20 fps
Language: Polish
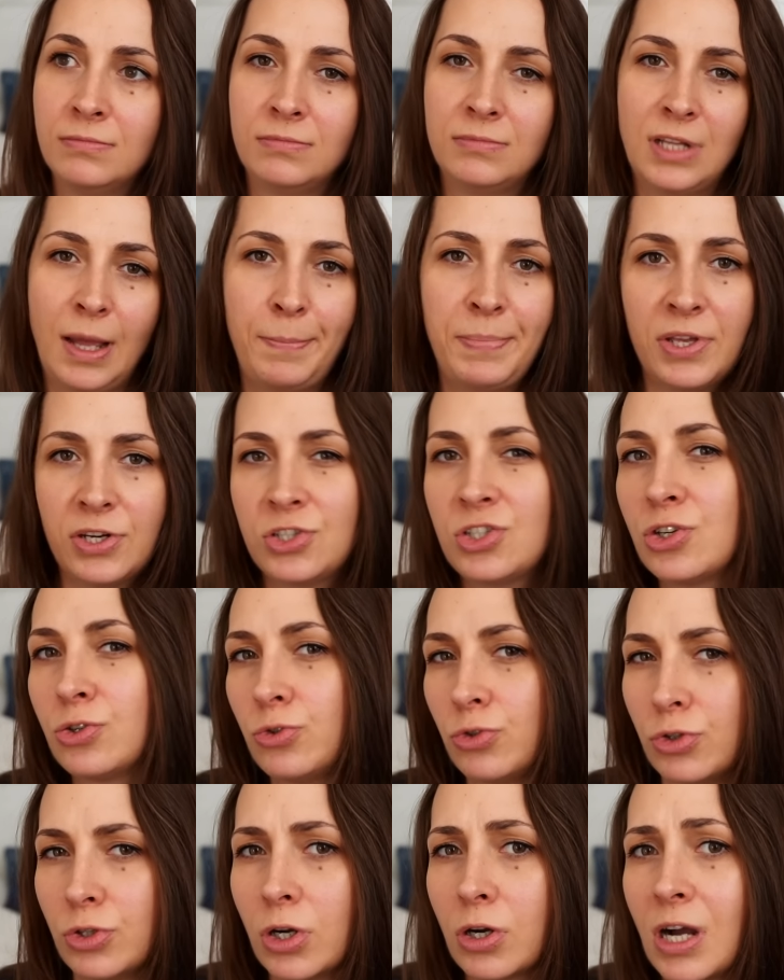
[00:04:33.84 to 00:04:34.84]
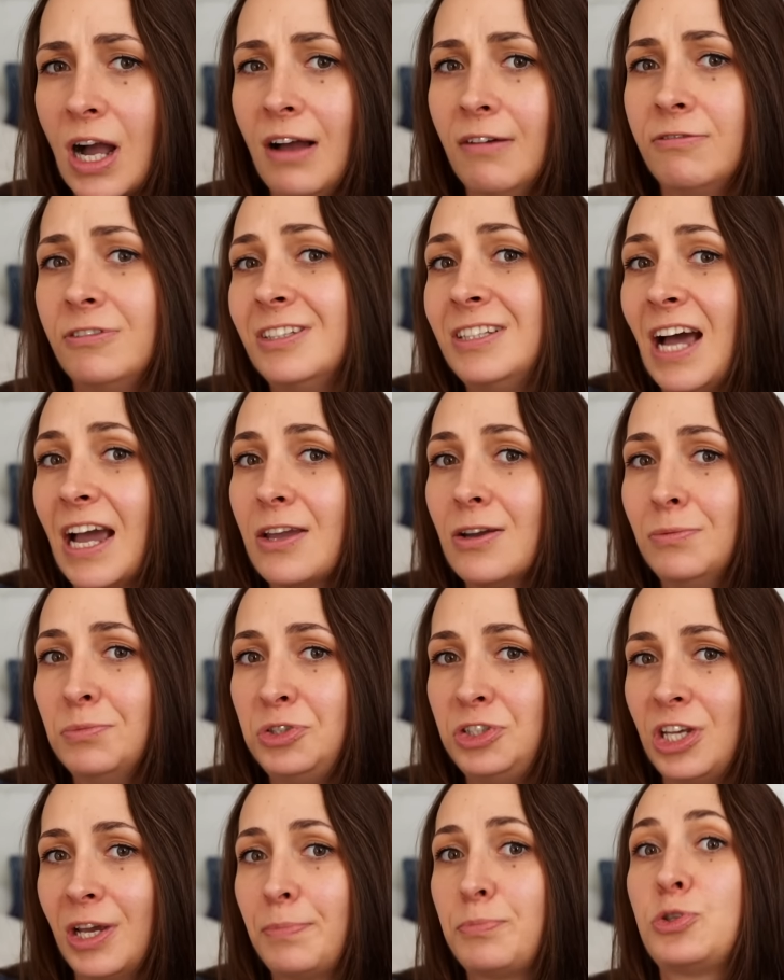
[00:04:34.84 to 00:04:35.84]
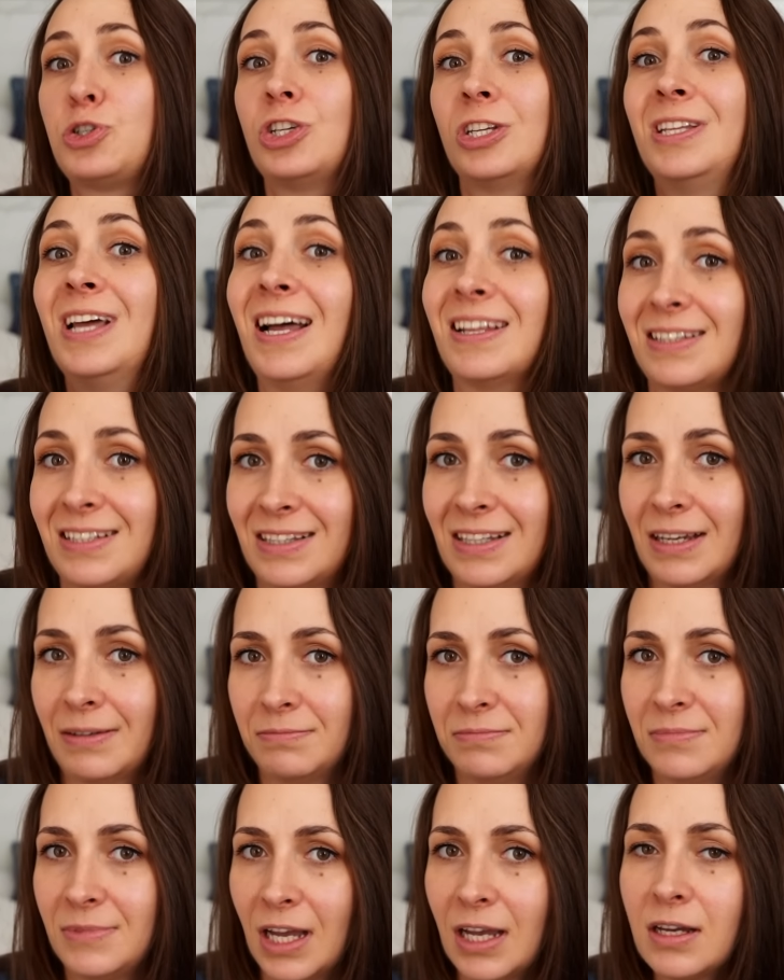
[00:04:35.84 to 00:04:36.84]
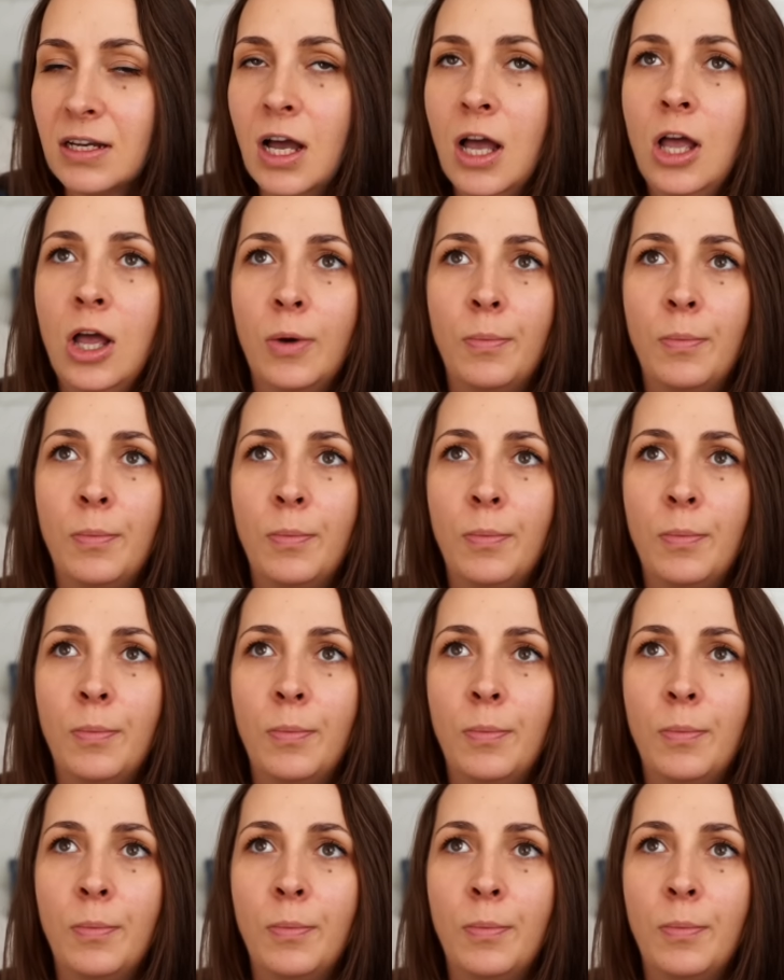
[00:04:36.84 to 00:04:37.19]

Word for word: na pierwszy rzut oka wydają się przydatne, tak?